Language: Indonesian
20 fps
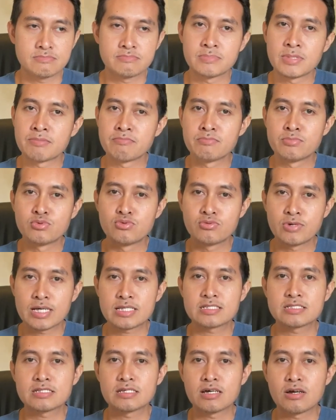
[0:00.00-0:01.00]

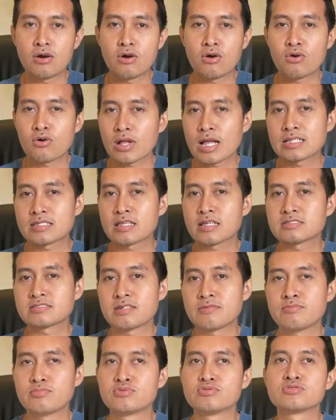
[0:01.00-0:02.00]
membuat orang
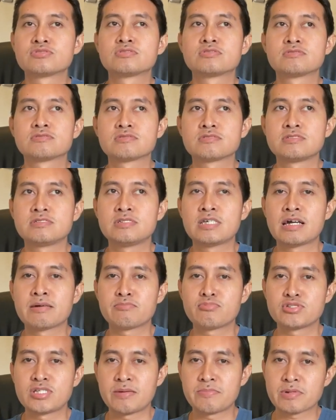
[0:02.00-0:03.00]
tersebut yang
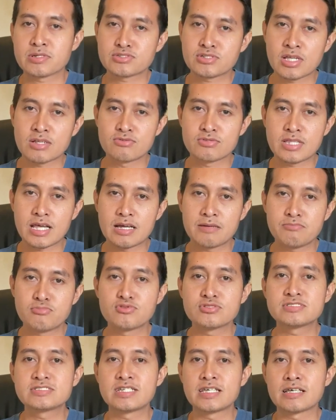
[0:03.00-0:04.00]
punya persoalan hutang
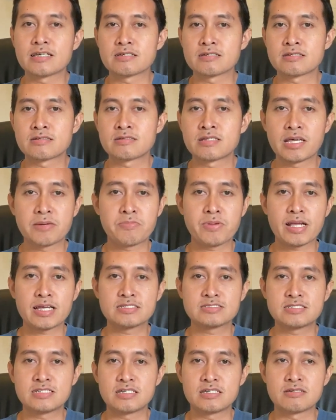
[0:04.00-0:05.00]
pusing,
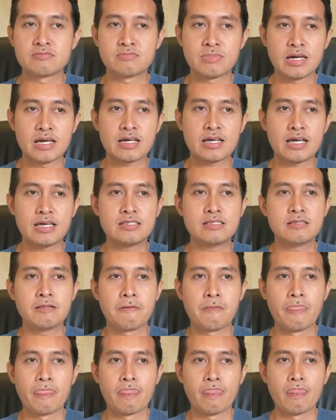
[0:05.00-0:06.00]
depresi, bahkan
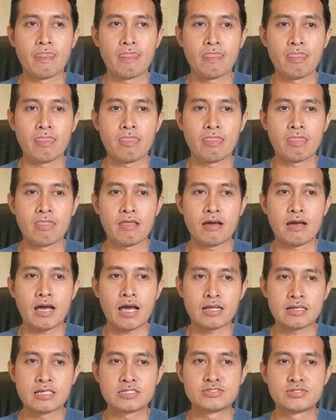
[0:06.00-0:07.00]

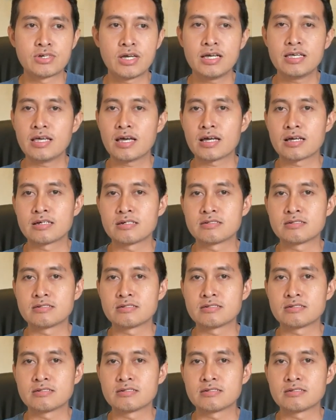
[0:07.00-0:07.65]
ada juga yang